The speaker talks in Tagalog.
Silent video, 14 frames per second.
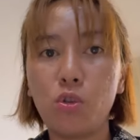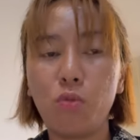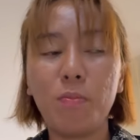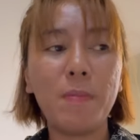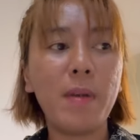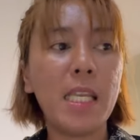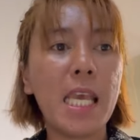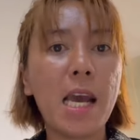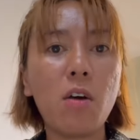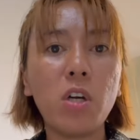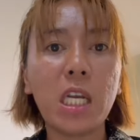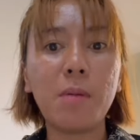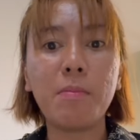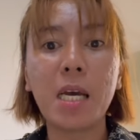So, bibili
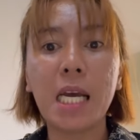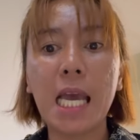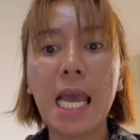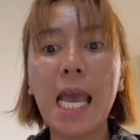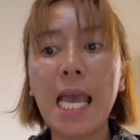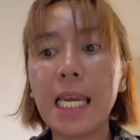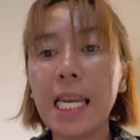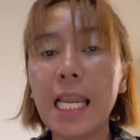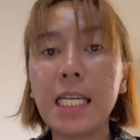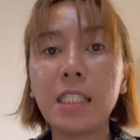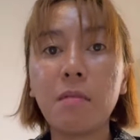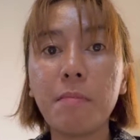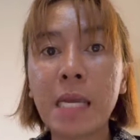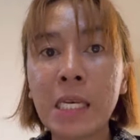ako ng mga halal
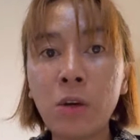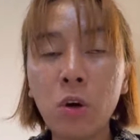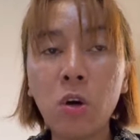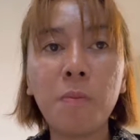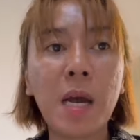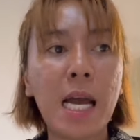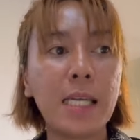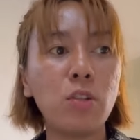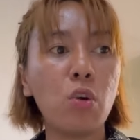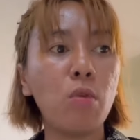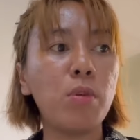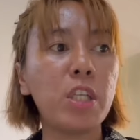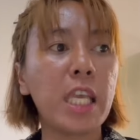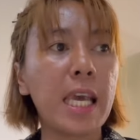na manok, pang
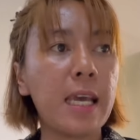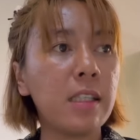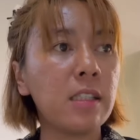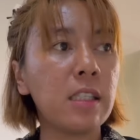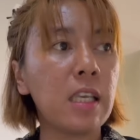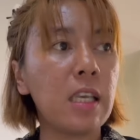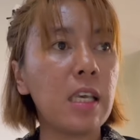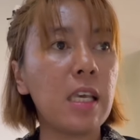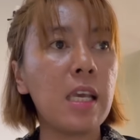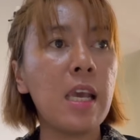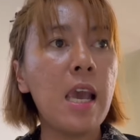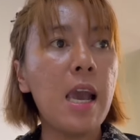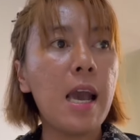adobo ni auntie,